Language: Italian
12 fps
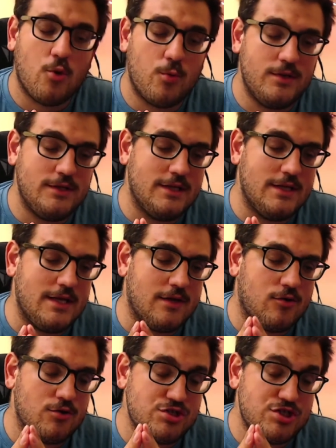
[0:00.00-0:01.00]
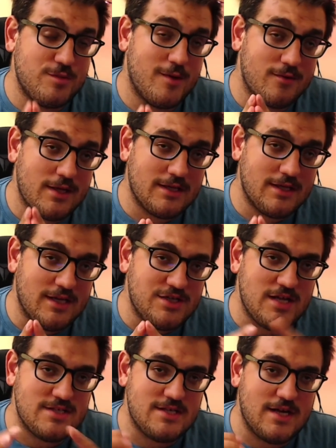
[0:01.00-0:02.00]
quindi concepire
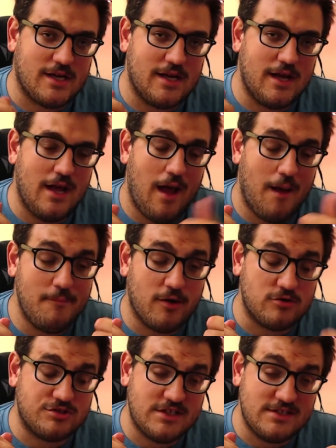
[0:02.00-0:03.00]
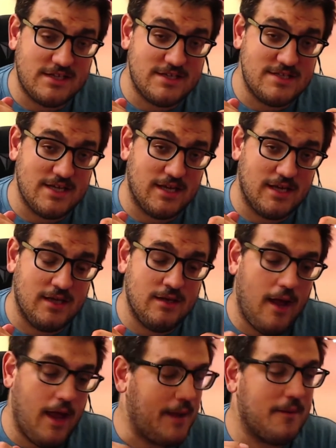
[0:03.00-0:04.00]
un'intelligenza che abbia coscienza di sé
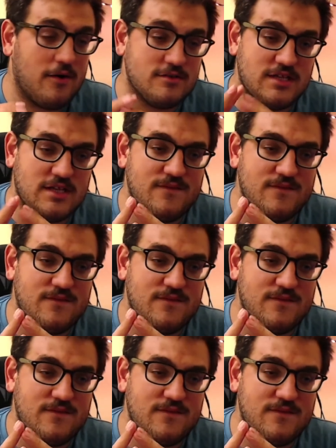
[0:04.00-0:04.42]
è qualcosa di